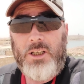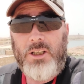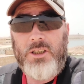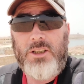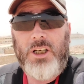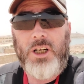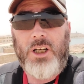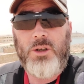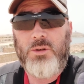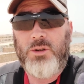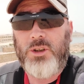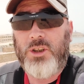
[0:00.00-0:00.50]

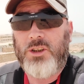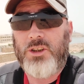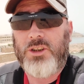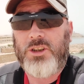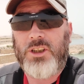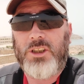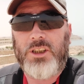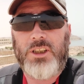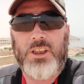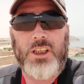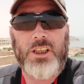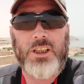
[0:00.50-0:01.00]
Saludos
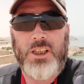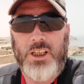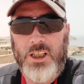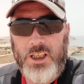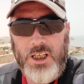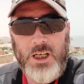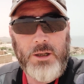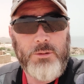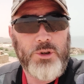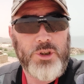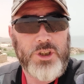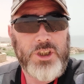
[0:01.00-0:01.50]

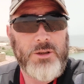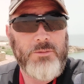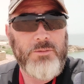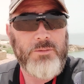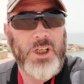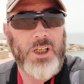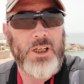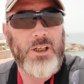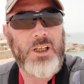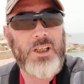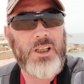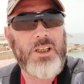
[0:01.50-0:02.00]
desde Abu
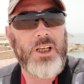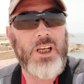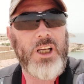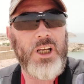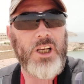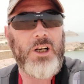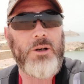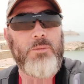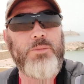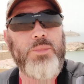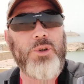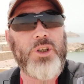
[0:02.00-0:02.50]
Simbel,
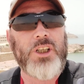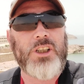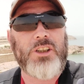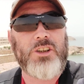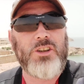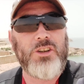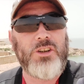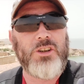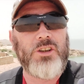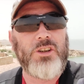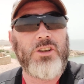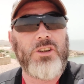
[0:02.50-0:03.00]
el
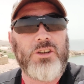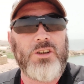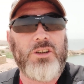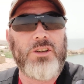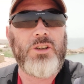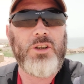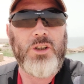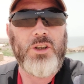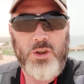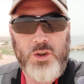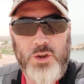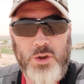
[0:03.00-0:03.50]
puerto
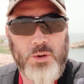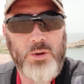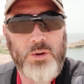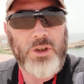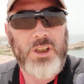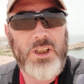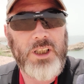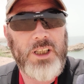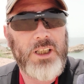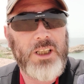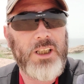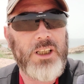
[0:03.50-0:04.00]

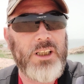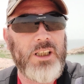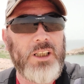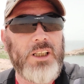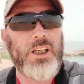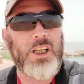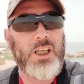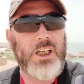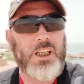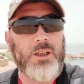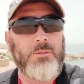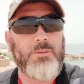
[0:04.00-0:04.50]
sur de
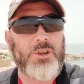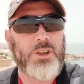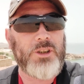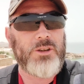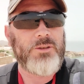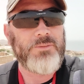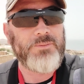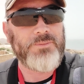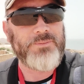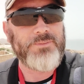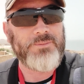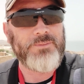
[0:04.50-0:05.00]

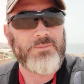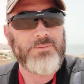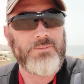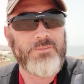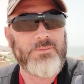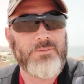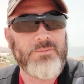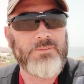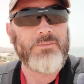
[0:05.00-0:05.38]
Egipto.